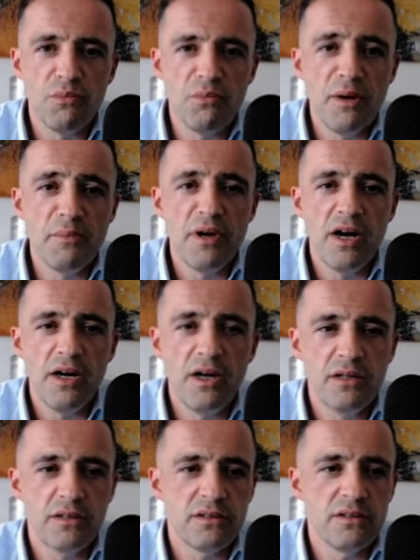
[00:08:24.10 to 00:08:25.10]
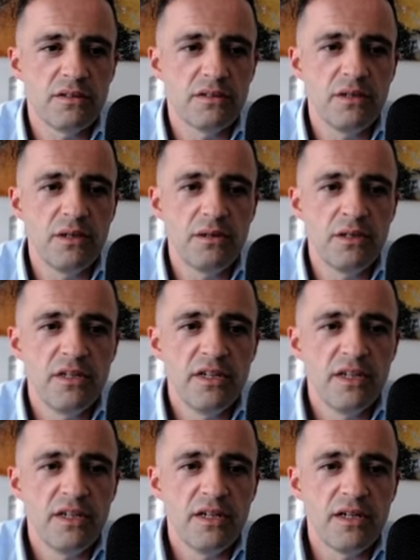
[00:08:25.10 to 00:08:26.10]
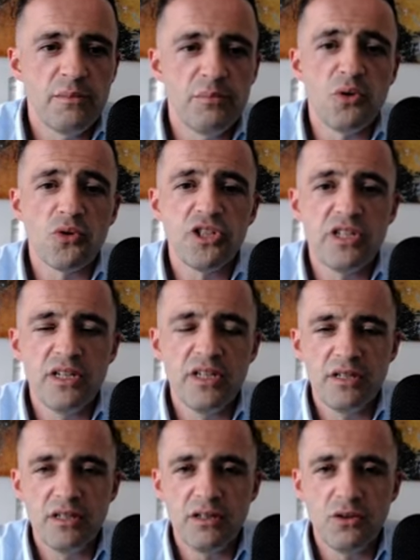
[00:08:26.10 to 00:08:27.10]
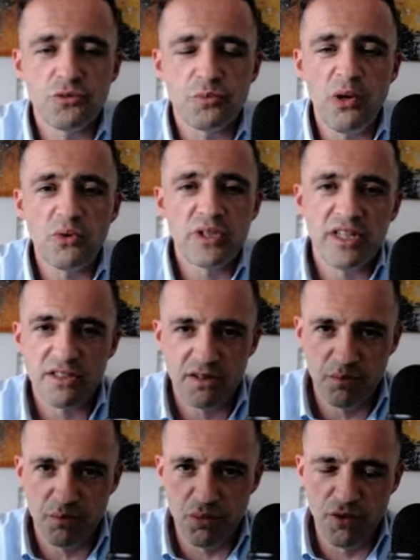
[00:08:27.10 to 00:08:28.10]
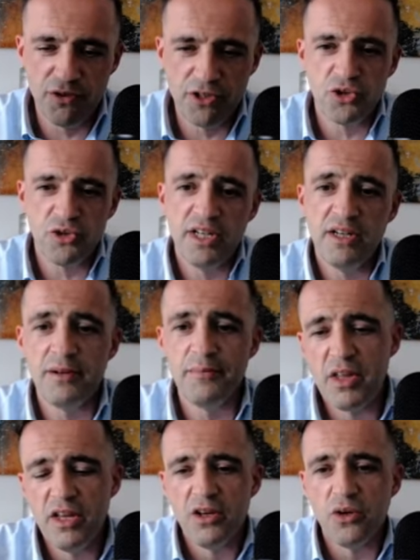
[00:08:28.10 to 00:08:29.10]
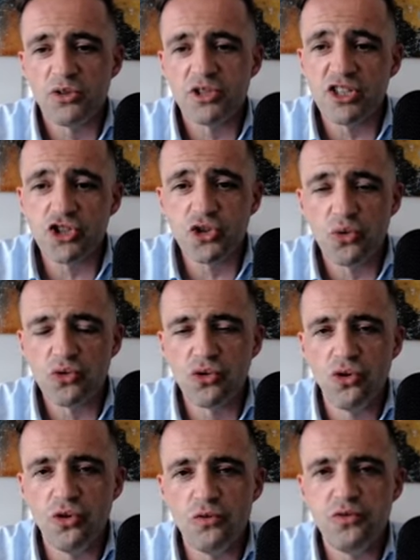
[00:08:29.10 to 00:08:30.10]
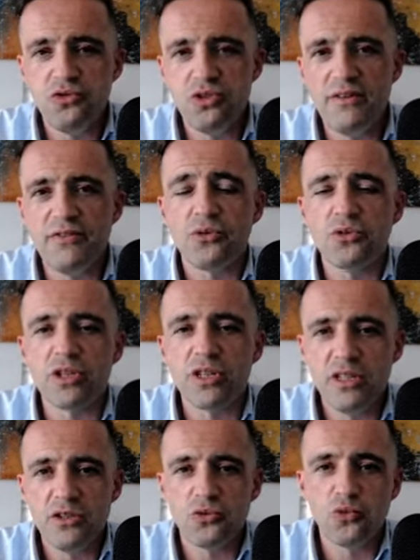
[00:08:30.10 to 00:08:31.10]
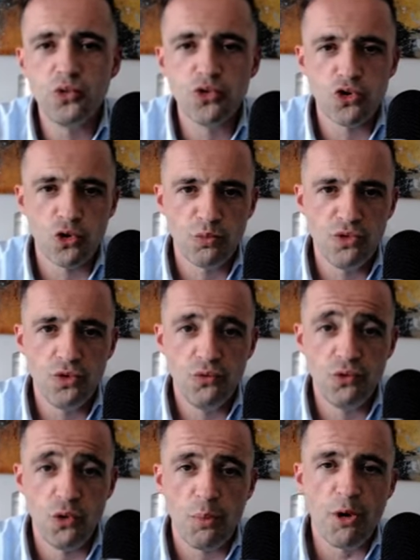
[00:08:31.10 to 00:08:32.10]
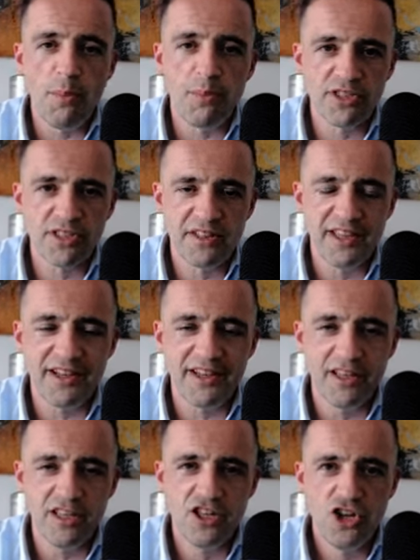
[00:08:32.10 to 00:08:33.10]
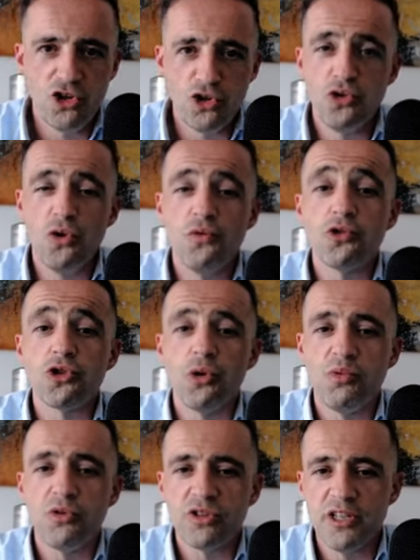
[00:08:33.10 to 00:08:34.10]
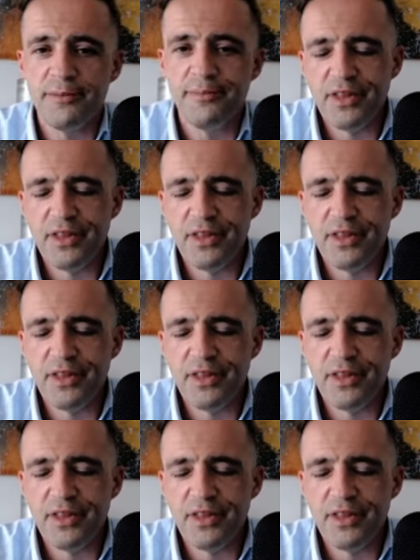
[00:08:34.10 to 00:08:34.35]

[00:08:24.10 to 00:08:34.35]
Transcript: même un, euh, banquier, euh, en parenthèse, professionnel, en sachant que vous défendrez toujours mieux vos propres intérêts que votre banquier.